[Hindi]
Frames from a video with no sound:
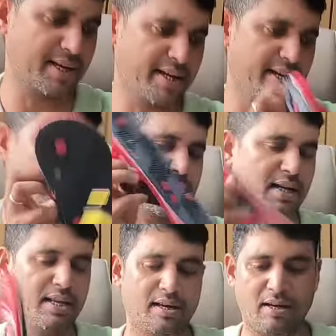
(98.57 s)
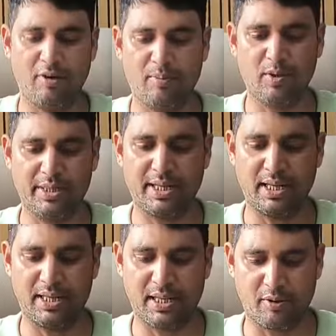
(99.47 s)
मैं रे कलर और वो
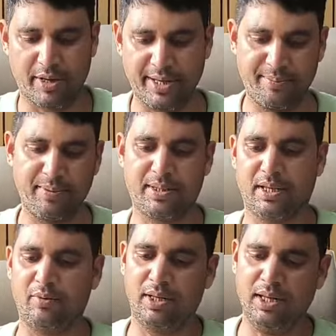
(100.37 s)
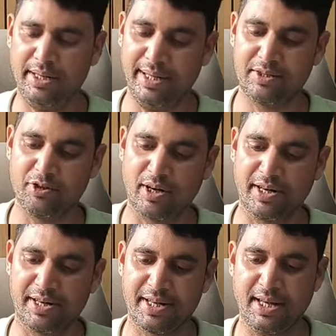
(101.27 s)
दिखा देता हूँ रेट भी बताऊंगा एक्चुअल
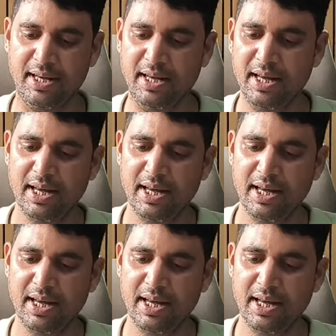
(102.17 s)
रेट क्या है